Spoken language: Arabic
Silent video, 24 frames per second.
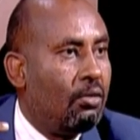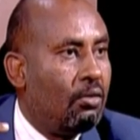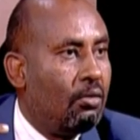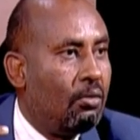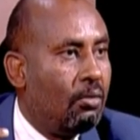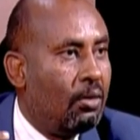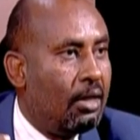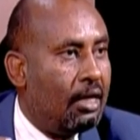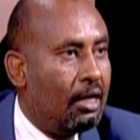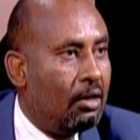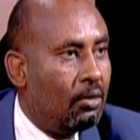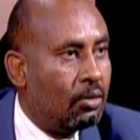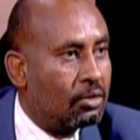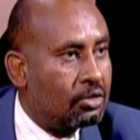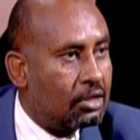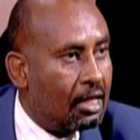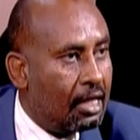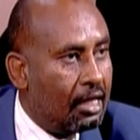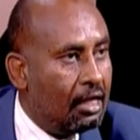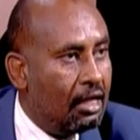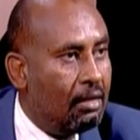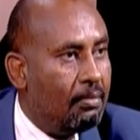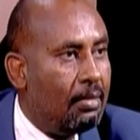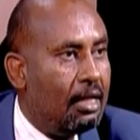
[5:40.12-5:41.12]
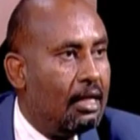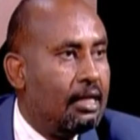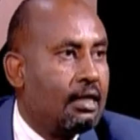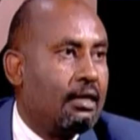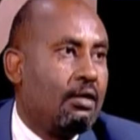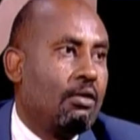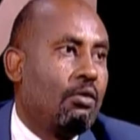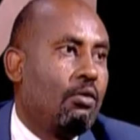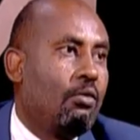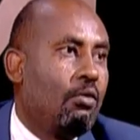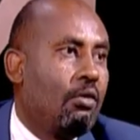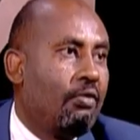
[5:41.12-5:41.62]
وحصان الملك
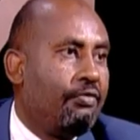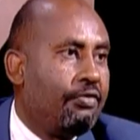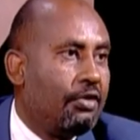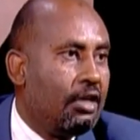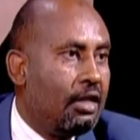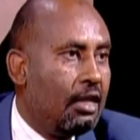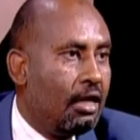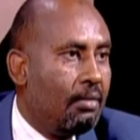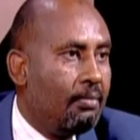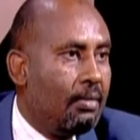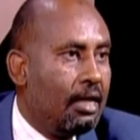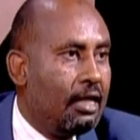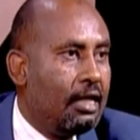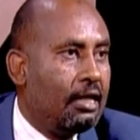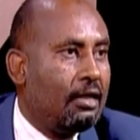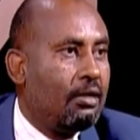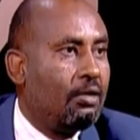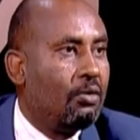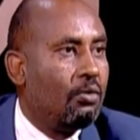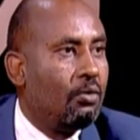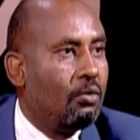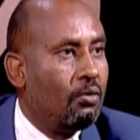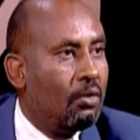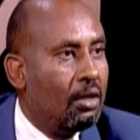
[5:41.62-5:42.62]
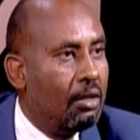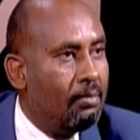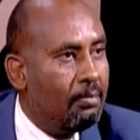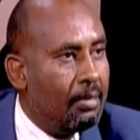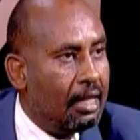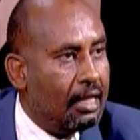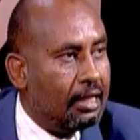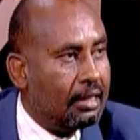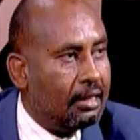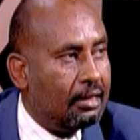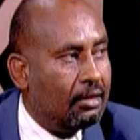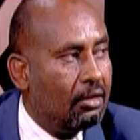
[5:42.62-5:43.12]
وفيل الملك
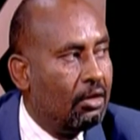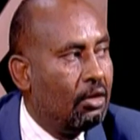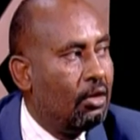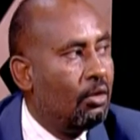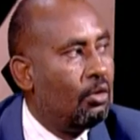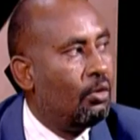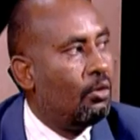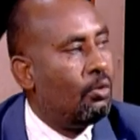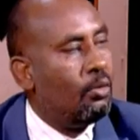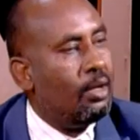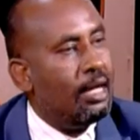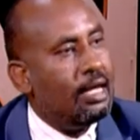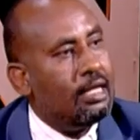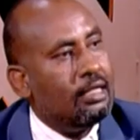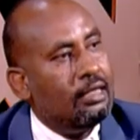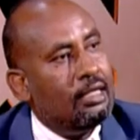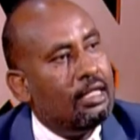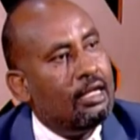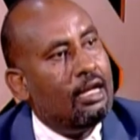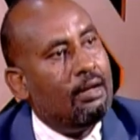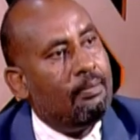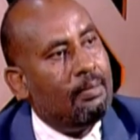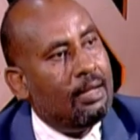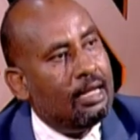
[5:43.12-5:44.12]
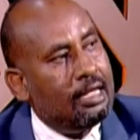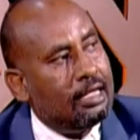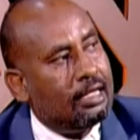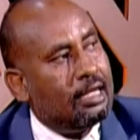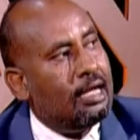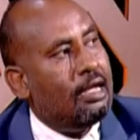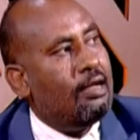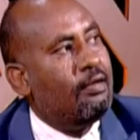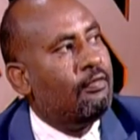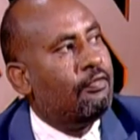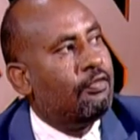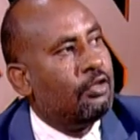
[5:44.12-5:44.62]
والملك وايضا
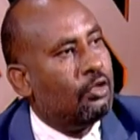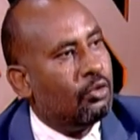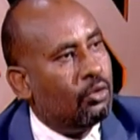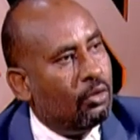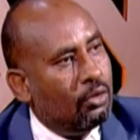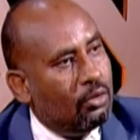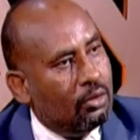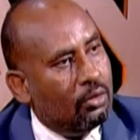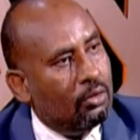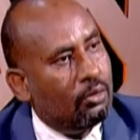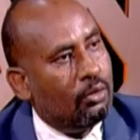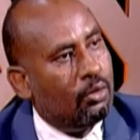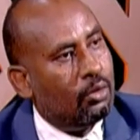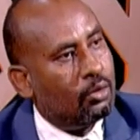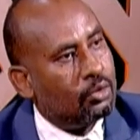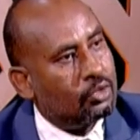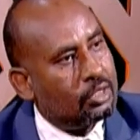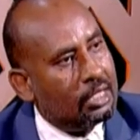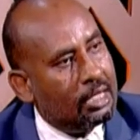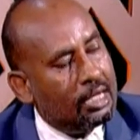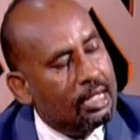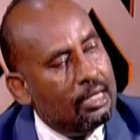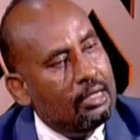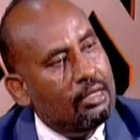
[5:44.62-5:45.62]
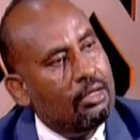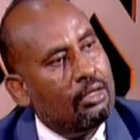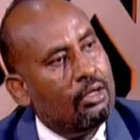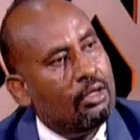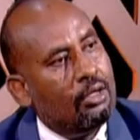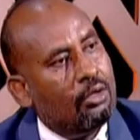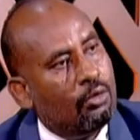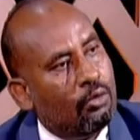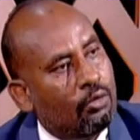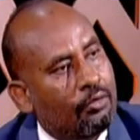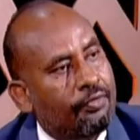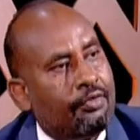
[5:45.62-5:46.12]
الملكه في رخ وحصان
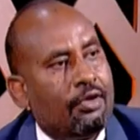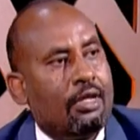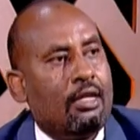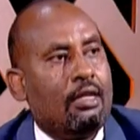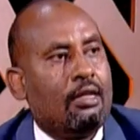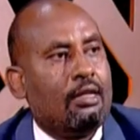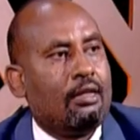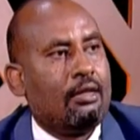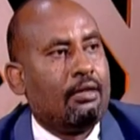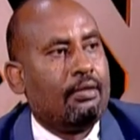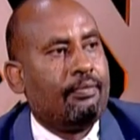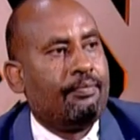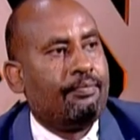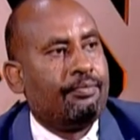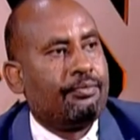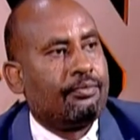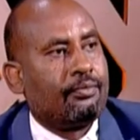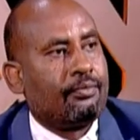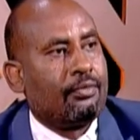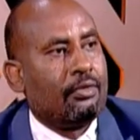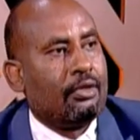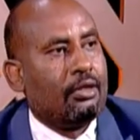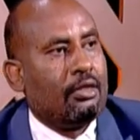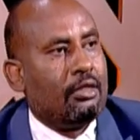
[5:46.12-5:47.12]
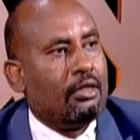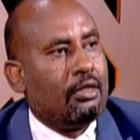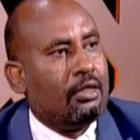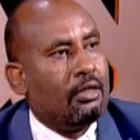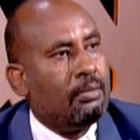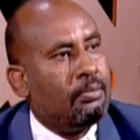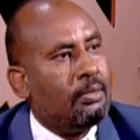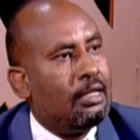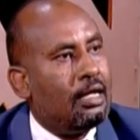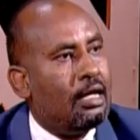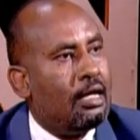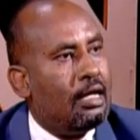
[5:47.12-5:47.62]
وفيل
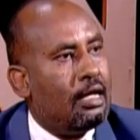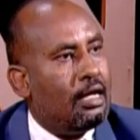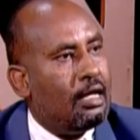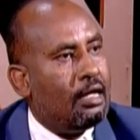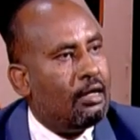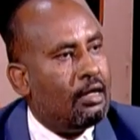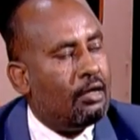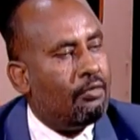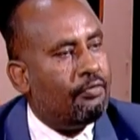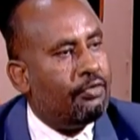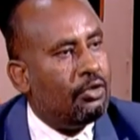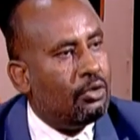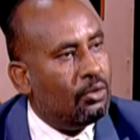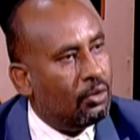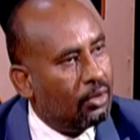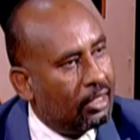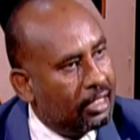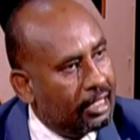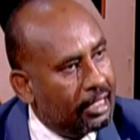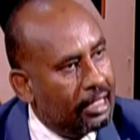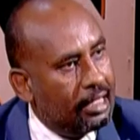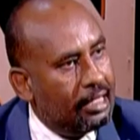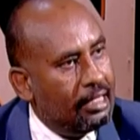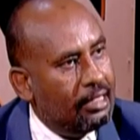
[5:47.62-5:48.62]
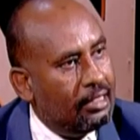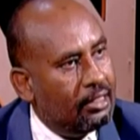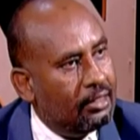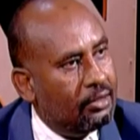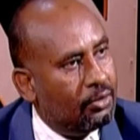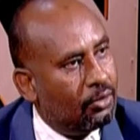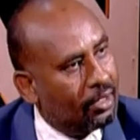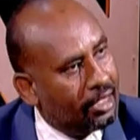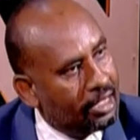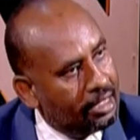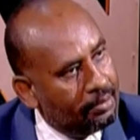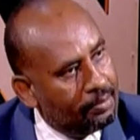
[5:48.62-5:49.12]
يبقى في رخين
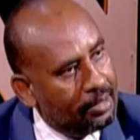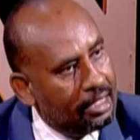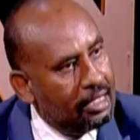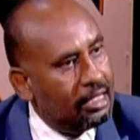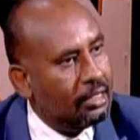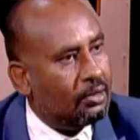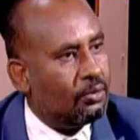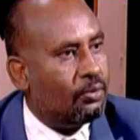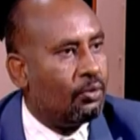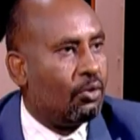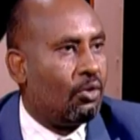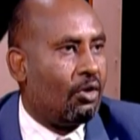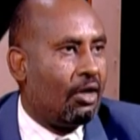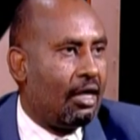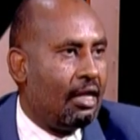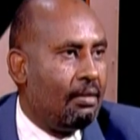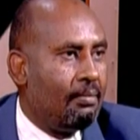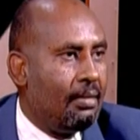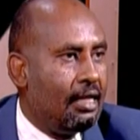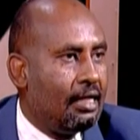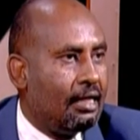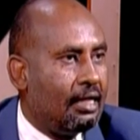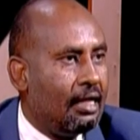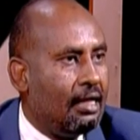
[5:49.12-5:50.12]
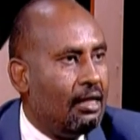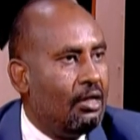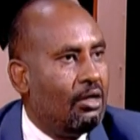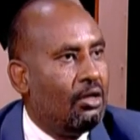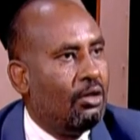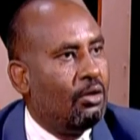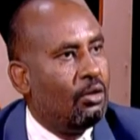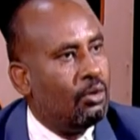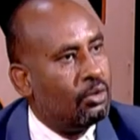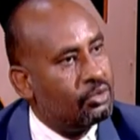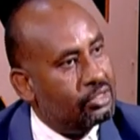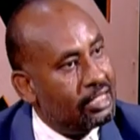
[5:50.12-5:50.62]
رخ الملك ورخ الملكة
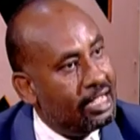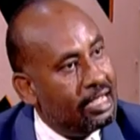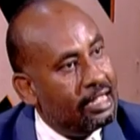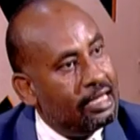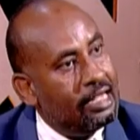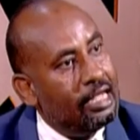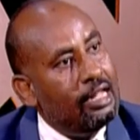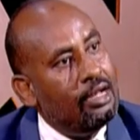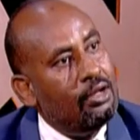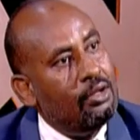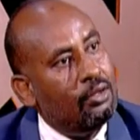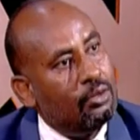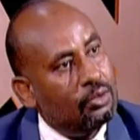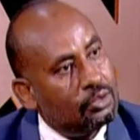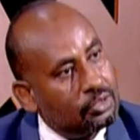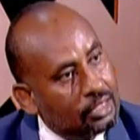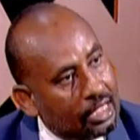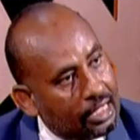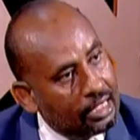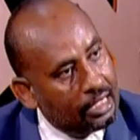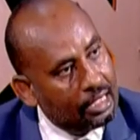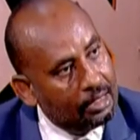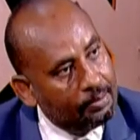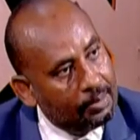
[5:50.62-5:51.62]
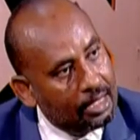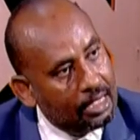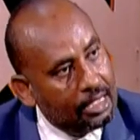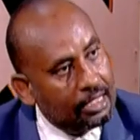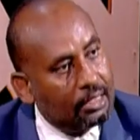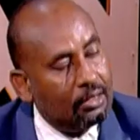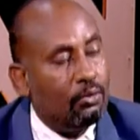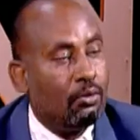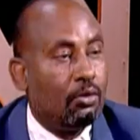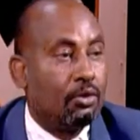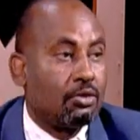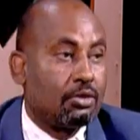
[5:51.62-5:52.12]
حصانين حصان الملك
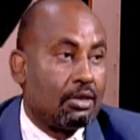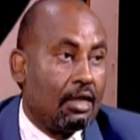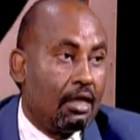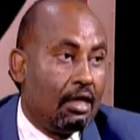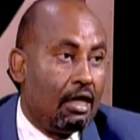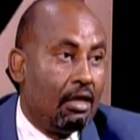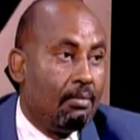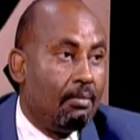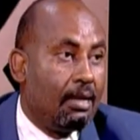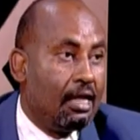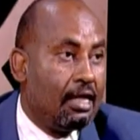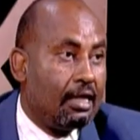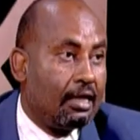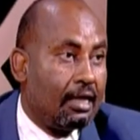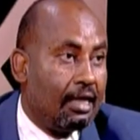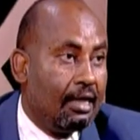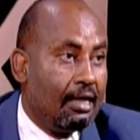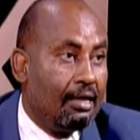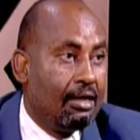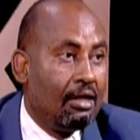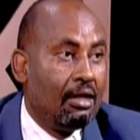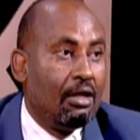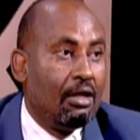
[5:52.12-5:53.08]
وحصان الملكة